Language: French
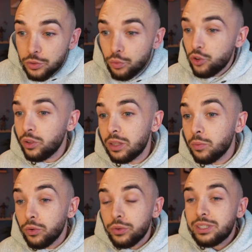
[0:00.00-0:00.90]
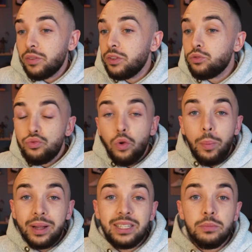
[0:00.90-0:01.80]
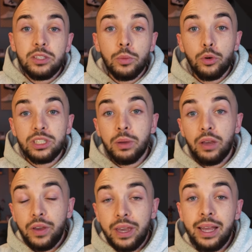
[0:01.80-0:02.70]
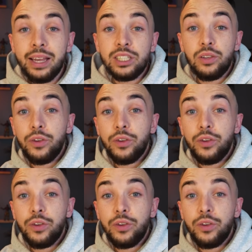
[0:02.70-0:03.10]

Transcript: je vous dis honnêtement, ça fait toujours partie de mes unboxings préférés. J'ai